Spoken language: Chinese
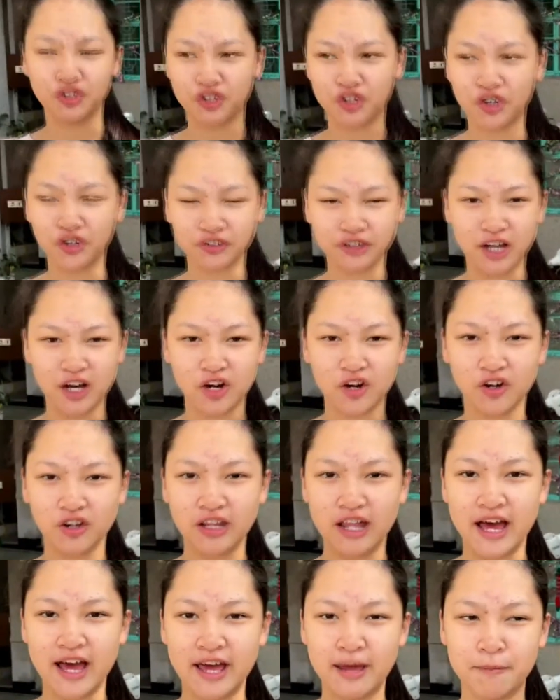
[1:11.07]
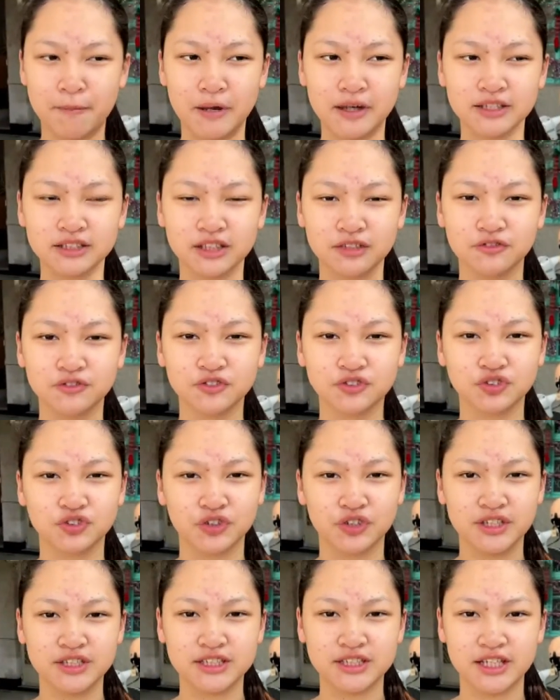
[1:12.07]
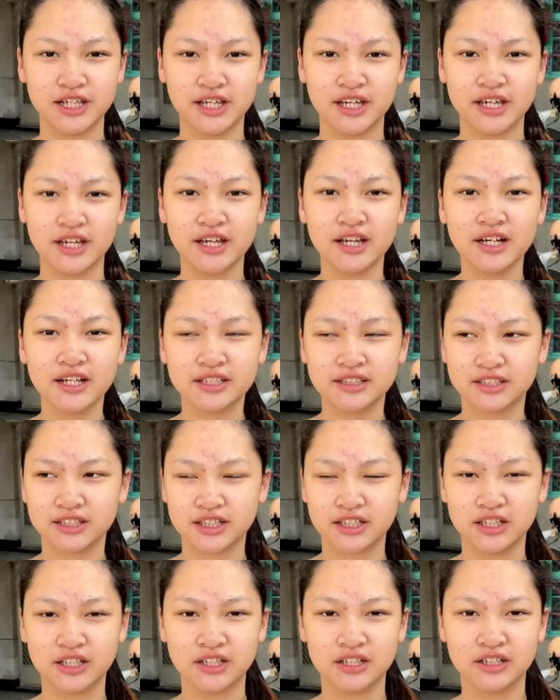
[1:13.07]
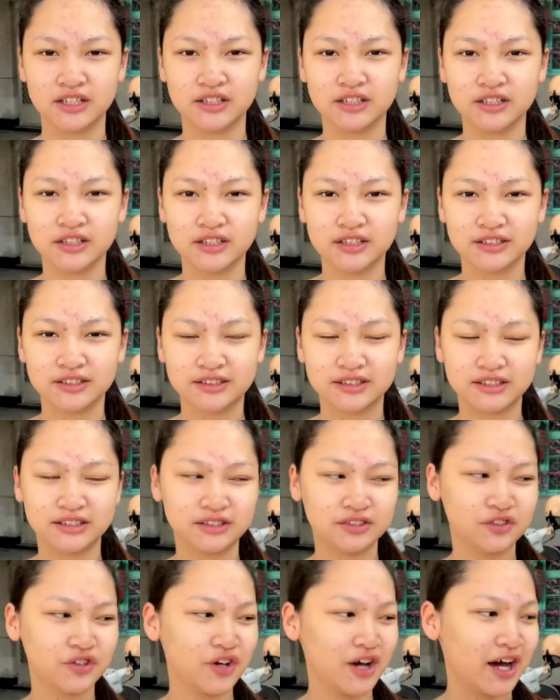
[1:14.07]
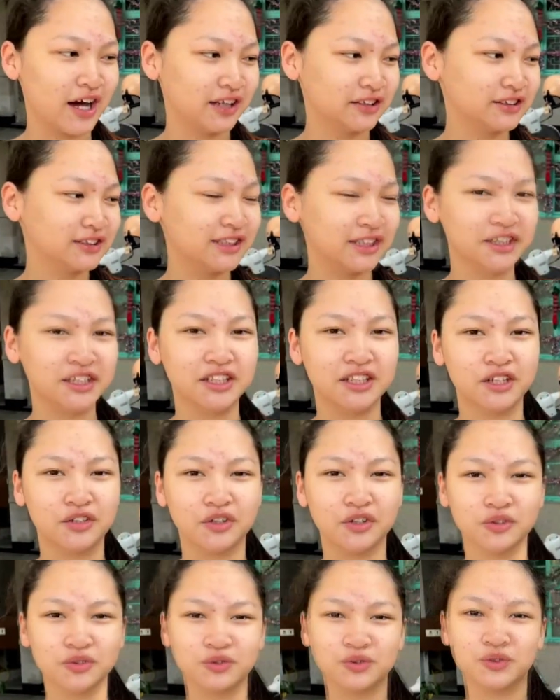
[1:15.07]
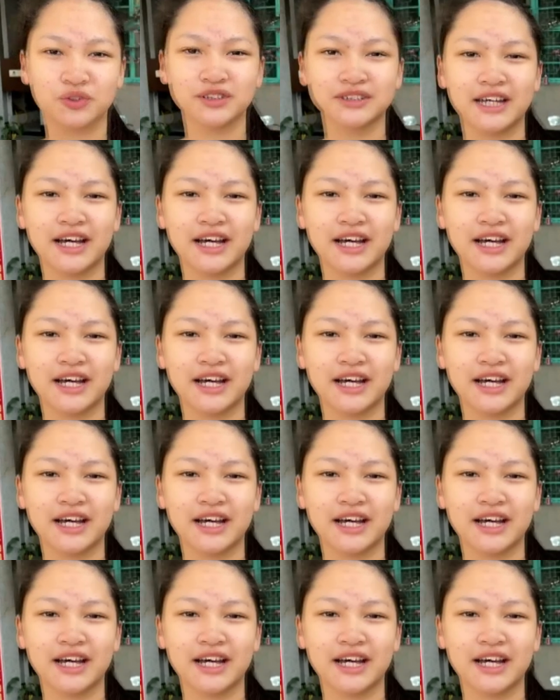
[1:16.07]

空，然后来帮神父做一些这个。对啊，整理的动作。